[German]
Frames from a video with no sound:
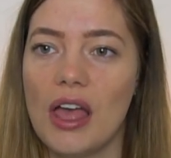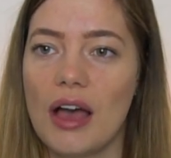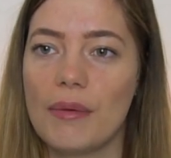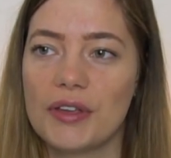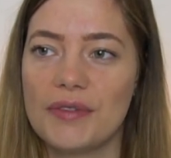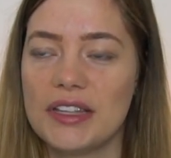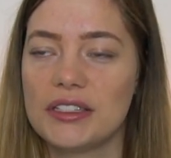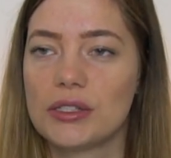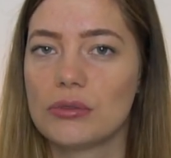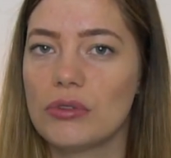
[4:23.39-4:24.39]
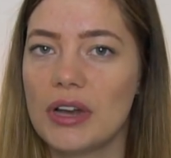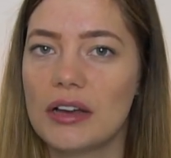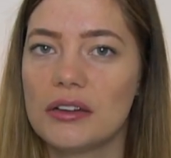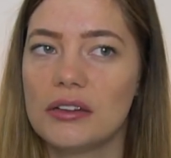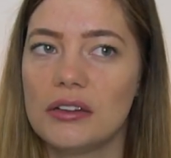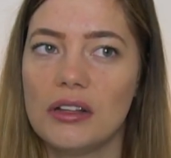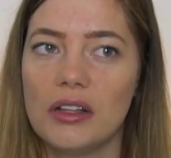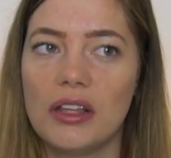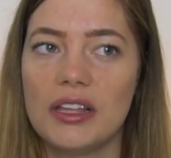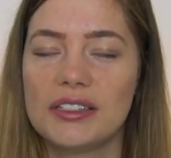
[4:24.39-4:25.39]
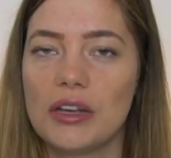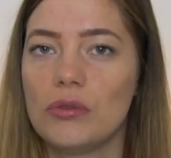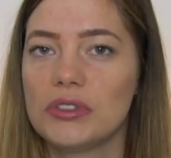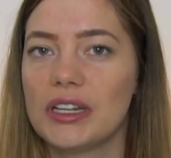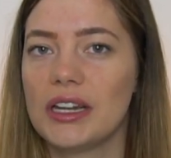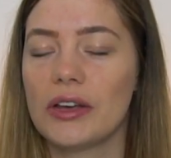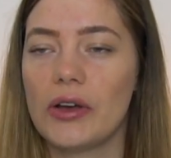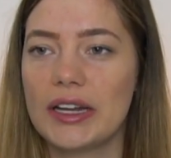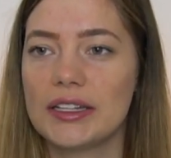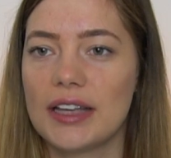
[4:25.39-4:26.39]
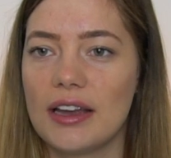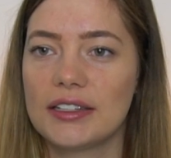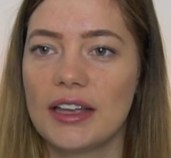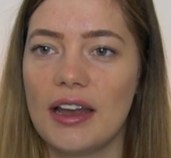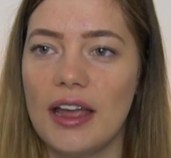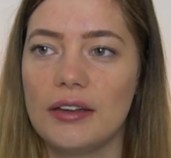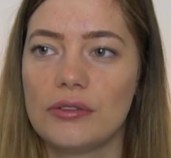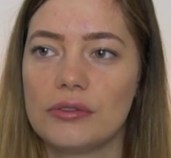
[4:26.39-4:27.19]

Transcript: Aber ich weiß nicht, so lange ist der Hund ja dann auch eigentlich gar nicht alleine.